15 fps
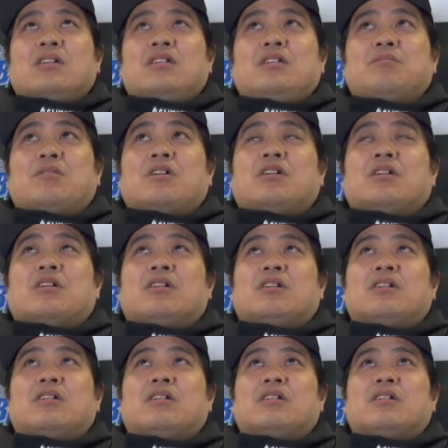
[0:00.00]

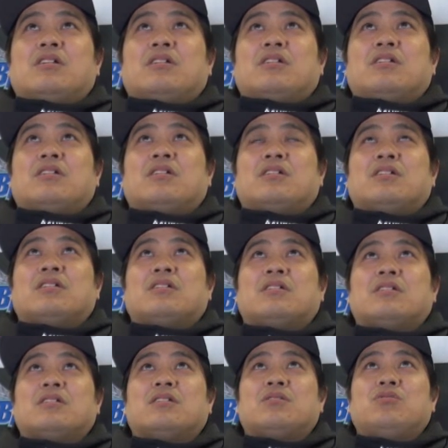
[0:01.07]
今
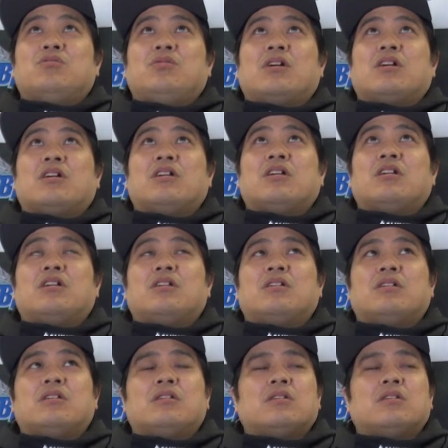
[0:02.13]
上から